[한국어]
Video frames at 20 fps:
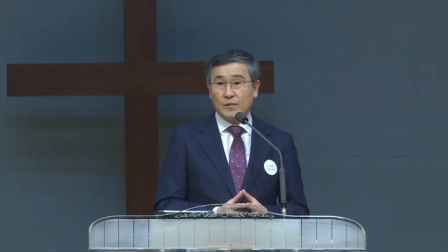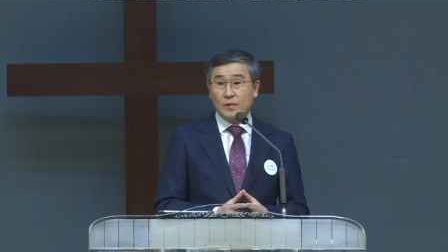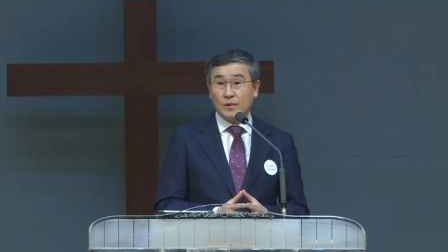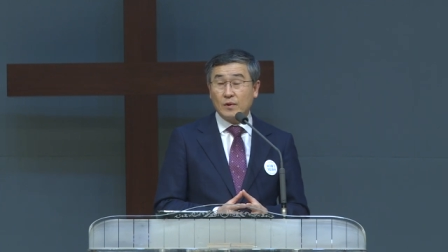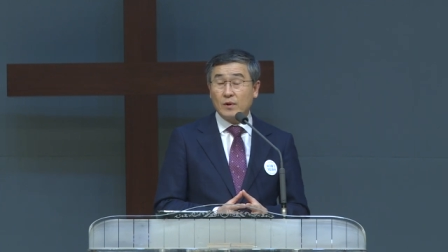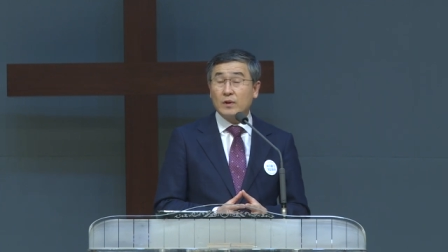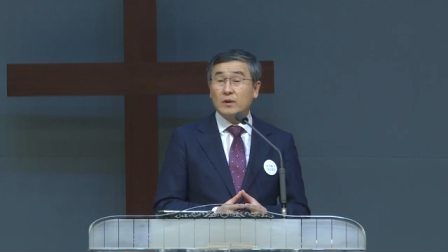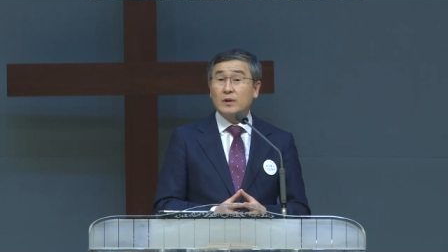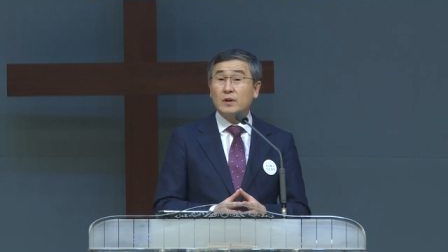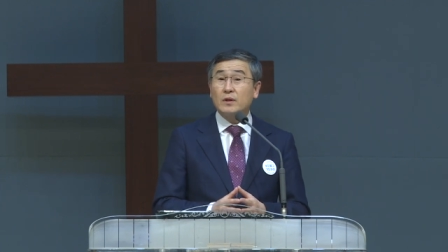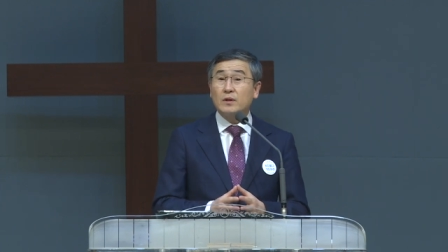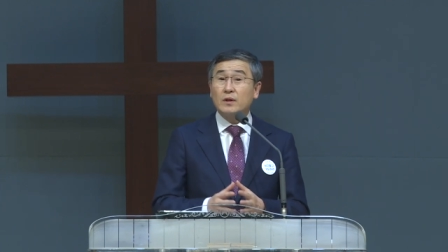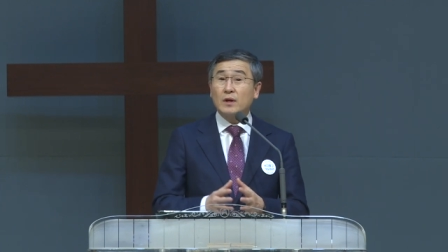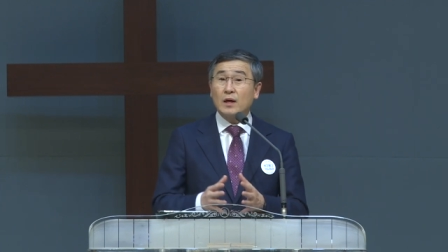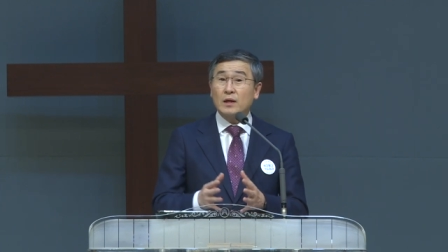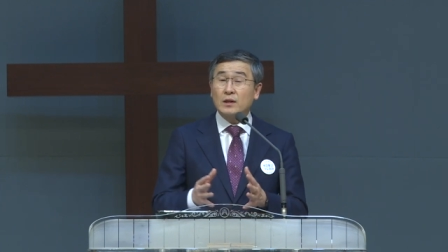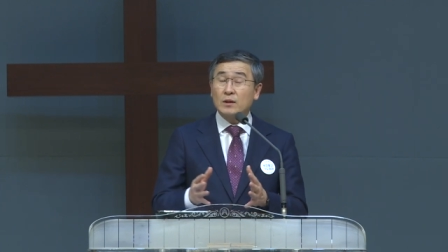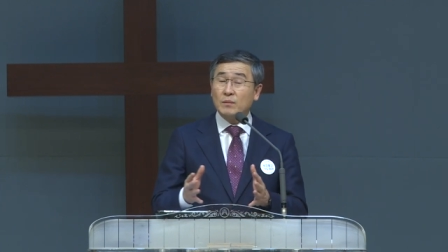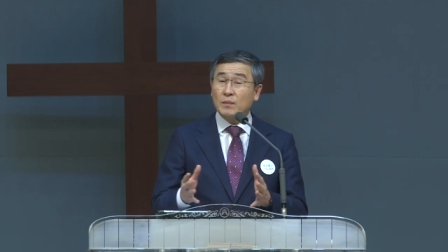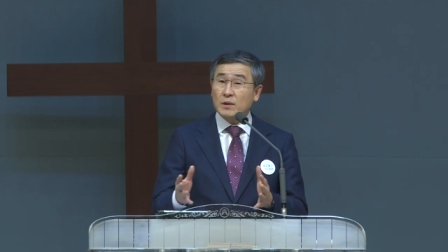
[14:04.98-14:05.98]
그런데 그
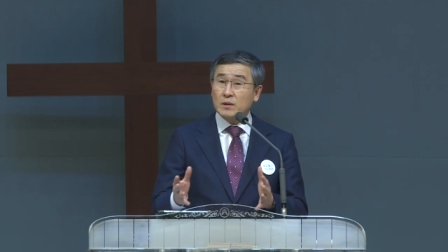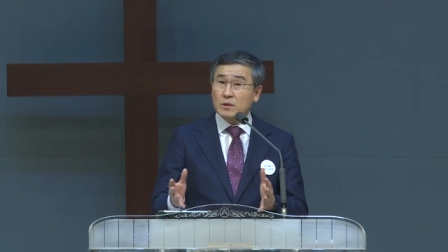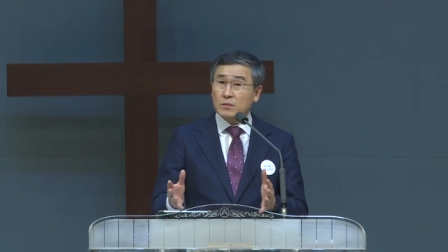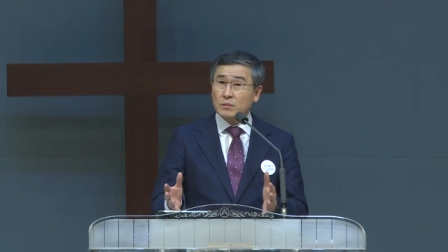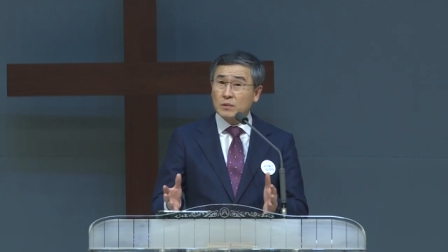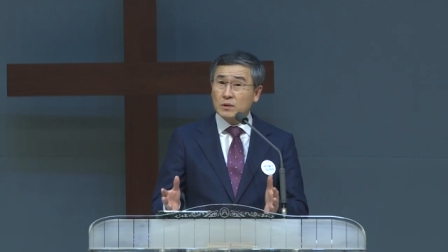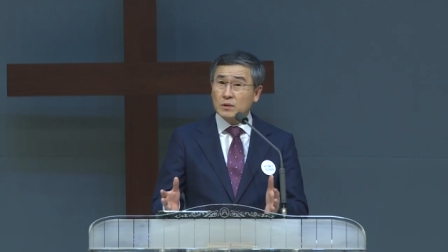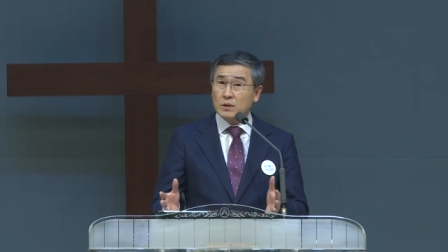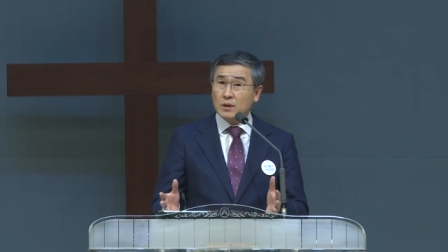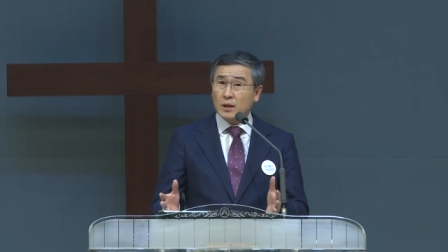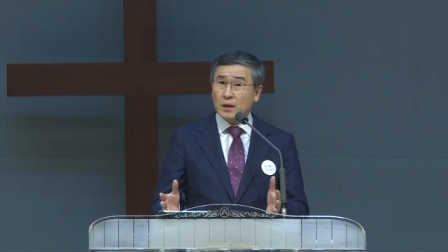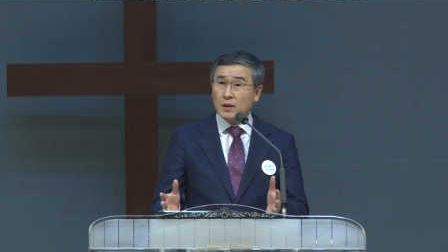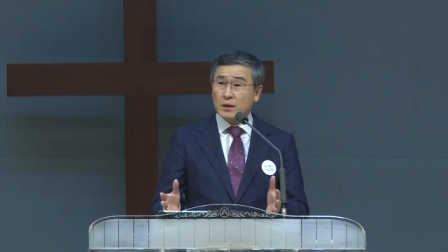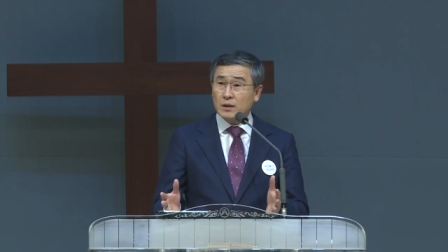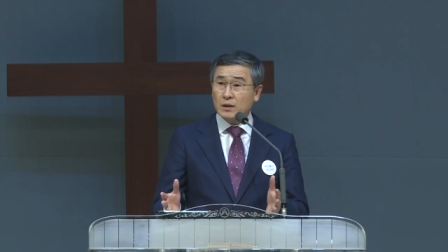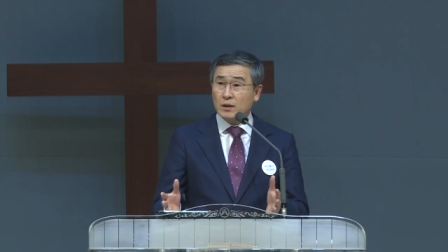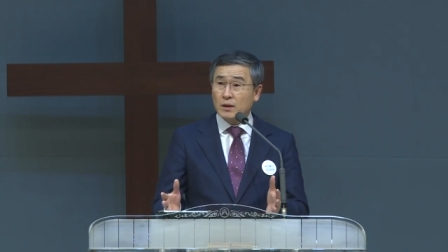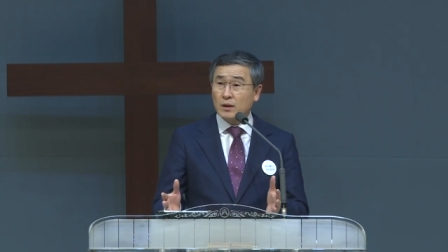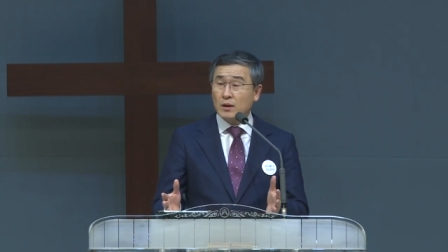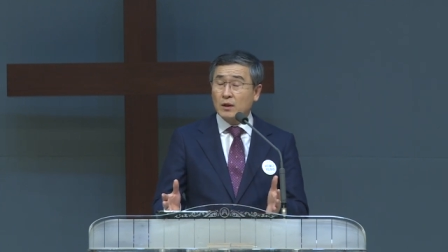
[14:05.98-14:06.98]
아들마저 먼저
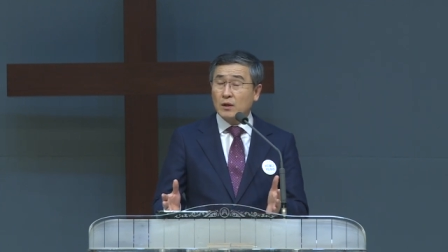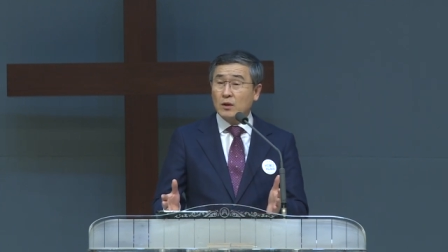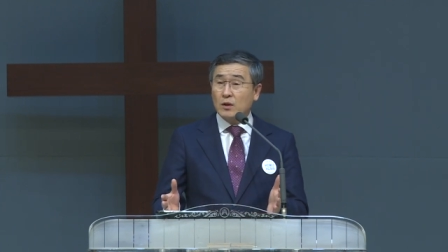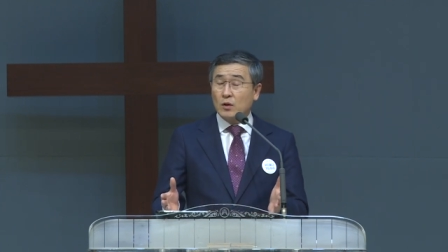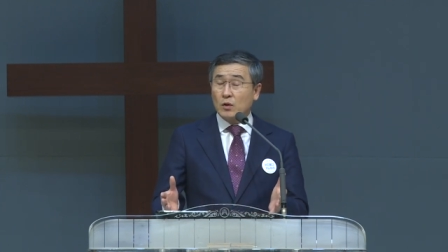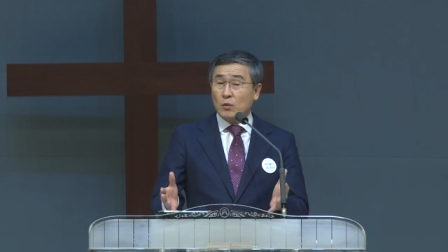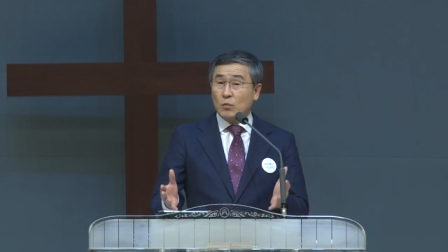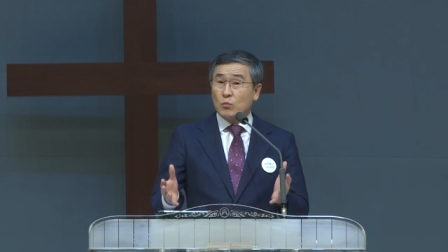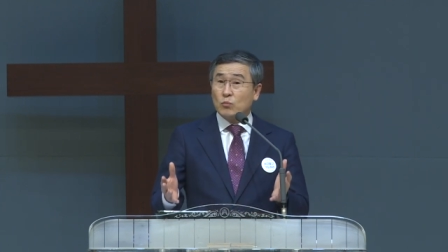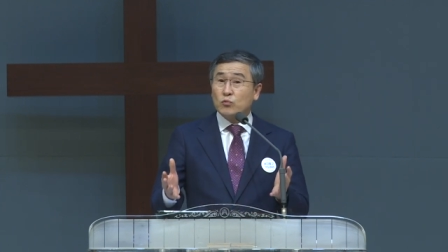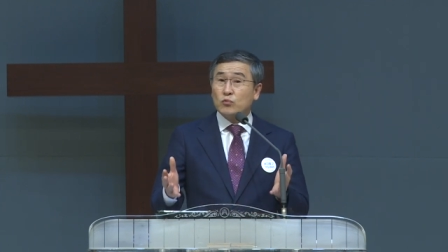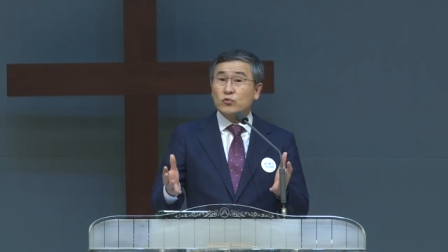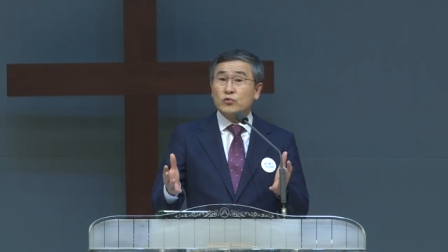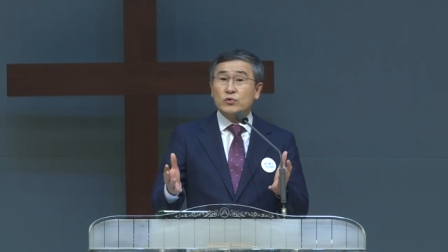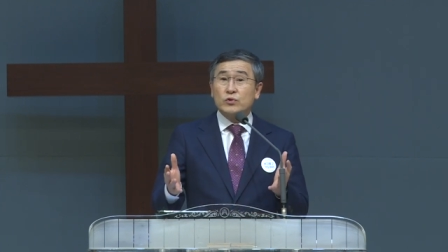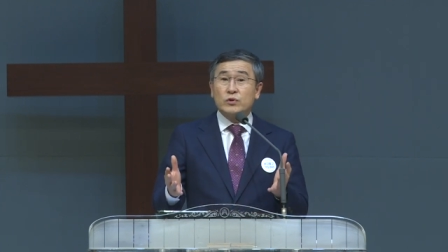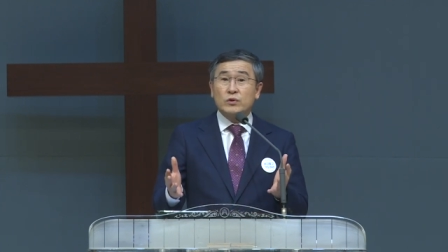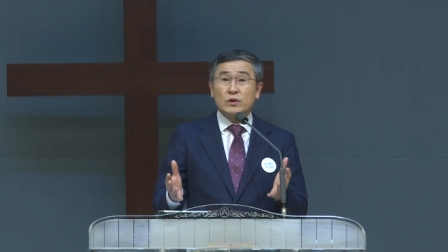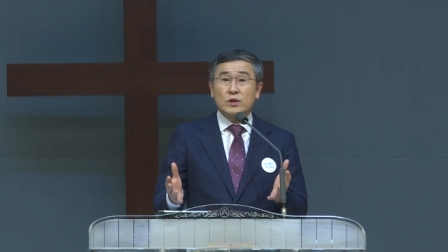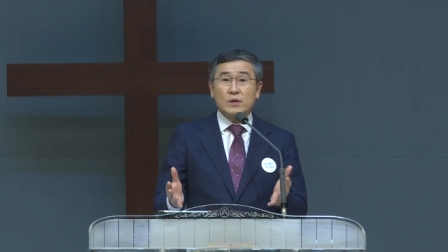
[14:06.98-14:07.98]
가니
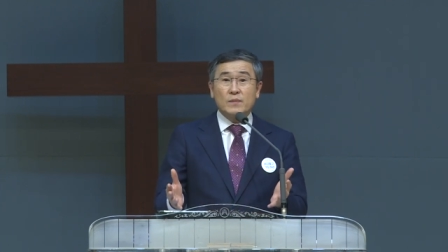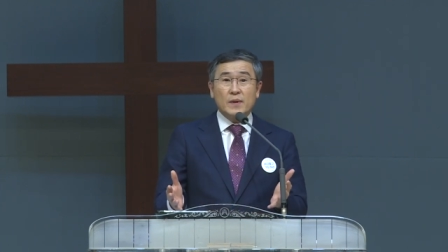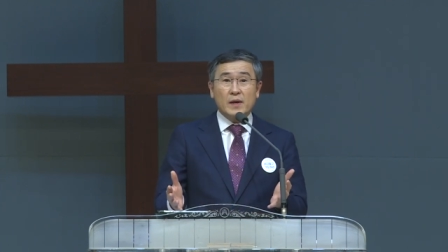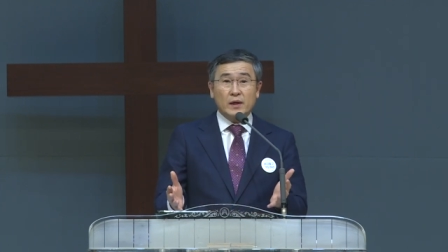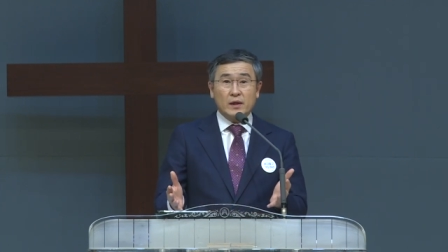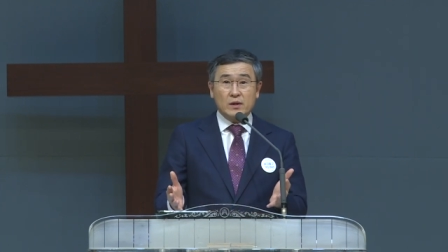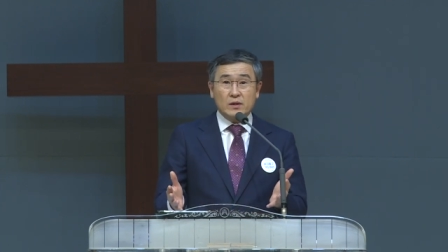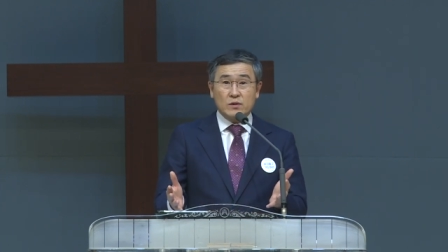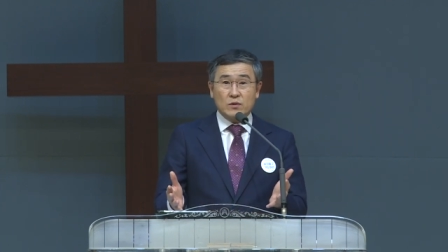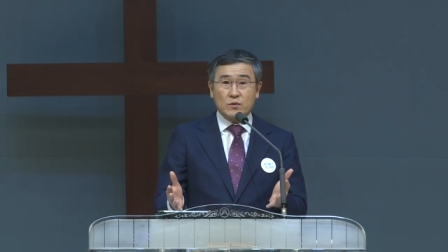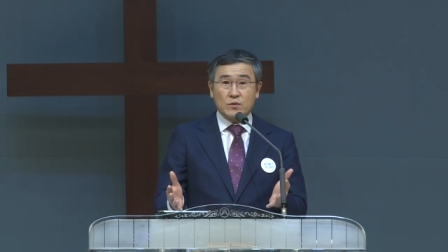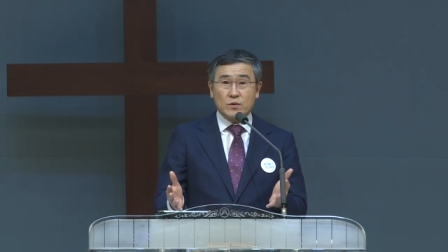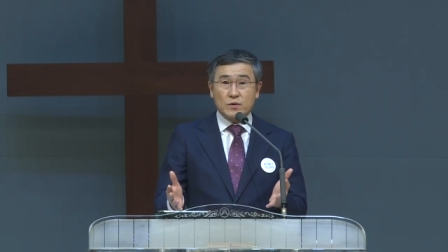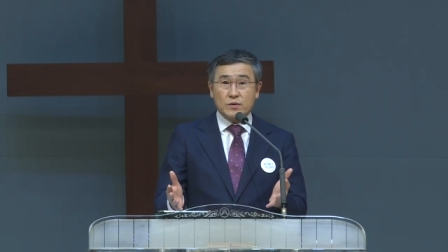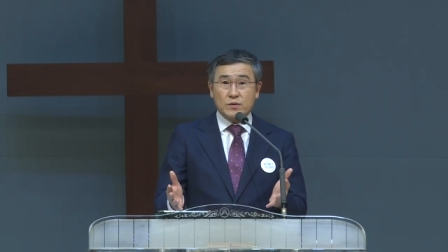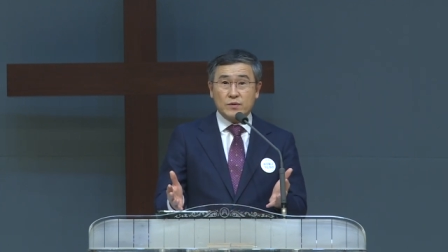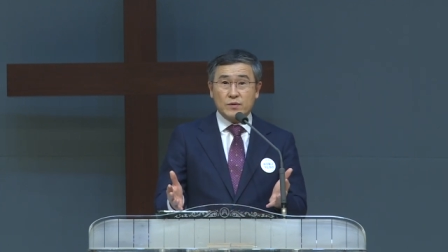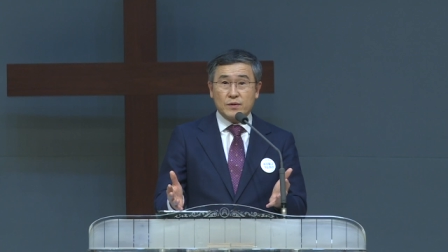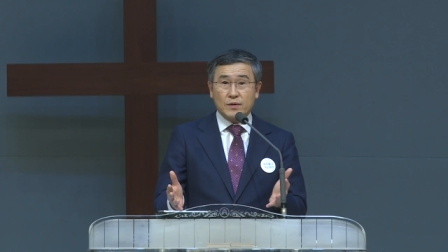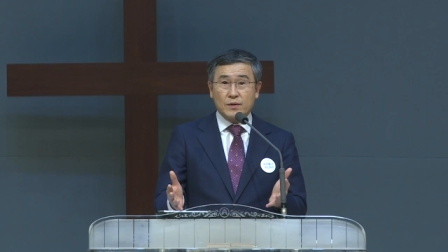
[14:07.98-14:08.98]
무슨 희망이 있을 수
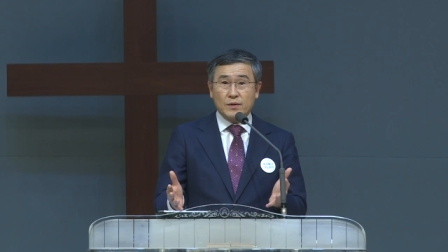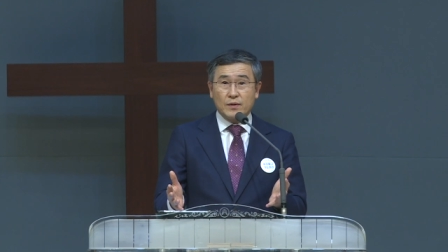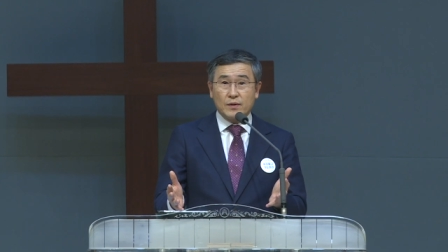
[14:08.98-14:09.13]
있어요?